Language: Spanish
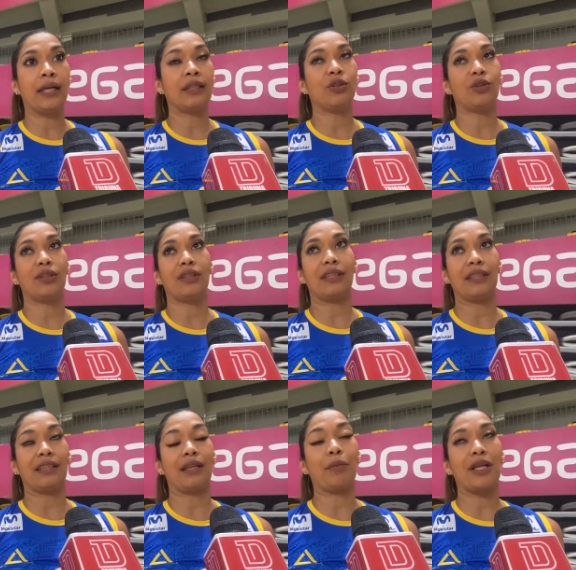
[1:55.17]
entonces este,
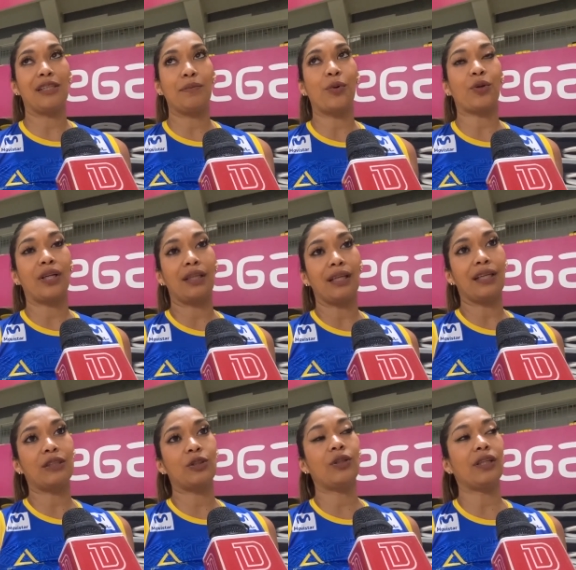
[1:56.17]
también es importante
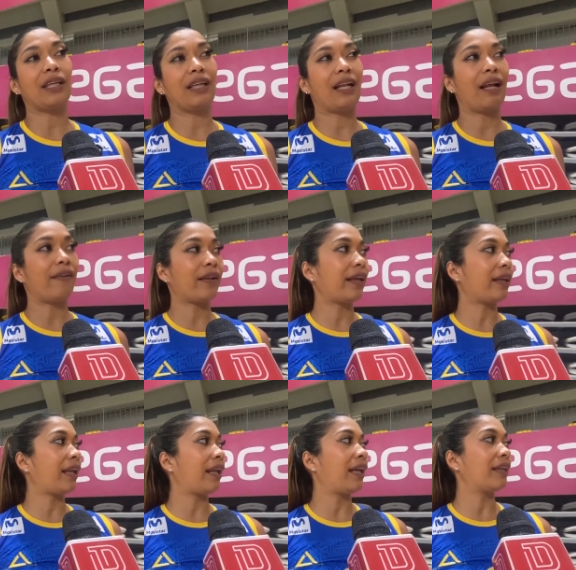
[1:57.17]
eso y la verdad es que